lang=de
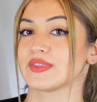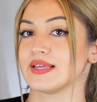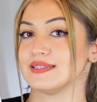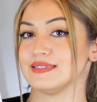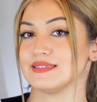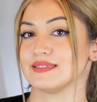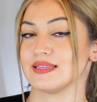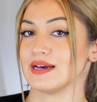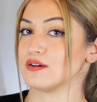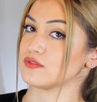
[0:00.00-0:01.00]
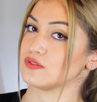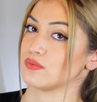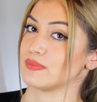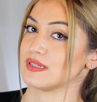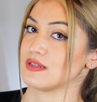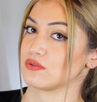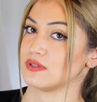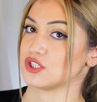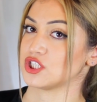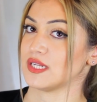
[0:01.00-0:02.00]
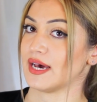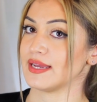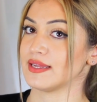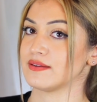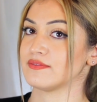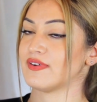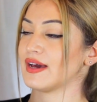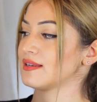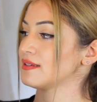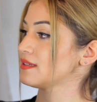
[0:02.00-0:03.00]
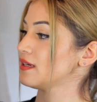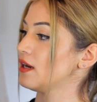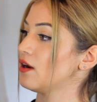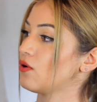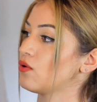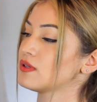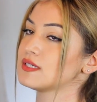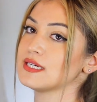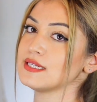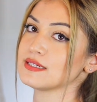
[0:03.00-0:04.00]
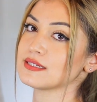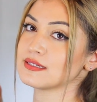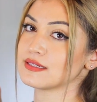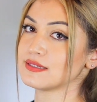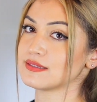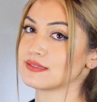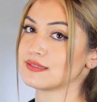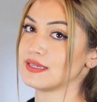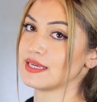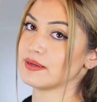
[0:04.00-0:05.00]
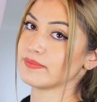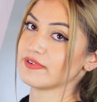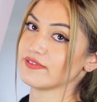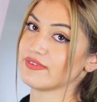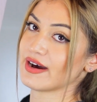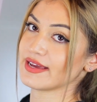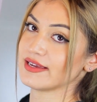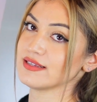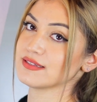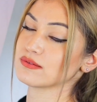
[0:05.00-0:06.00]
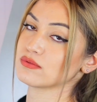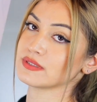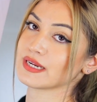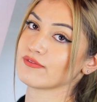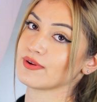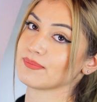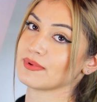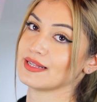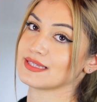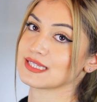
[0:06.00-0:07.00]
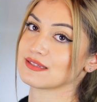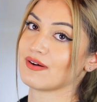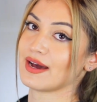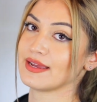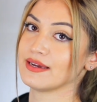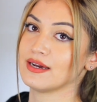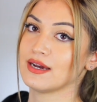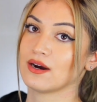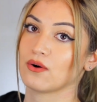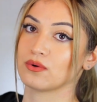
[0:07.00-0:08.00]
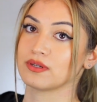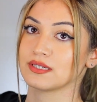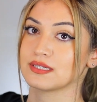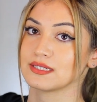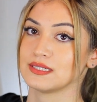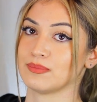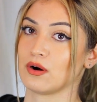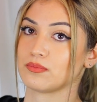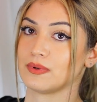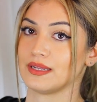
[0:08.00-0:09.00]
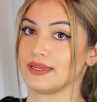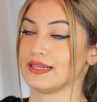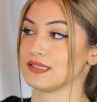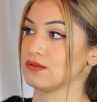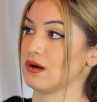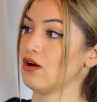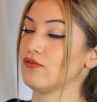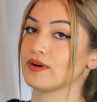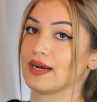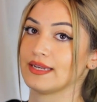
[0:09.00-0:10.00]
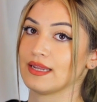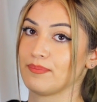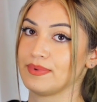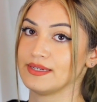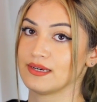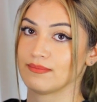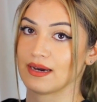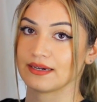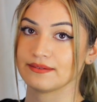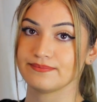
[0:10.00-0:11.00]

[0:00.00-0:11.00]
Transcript: Hier sieht es jetzt eher aus wie so ein bisschen so eine Steinwand. Und hinten ist sie eben weiß und davon hat man halt zwei und die baut man dann halt so auf und kann da Bilder machen.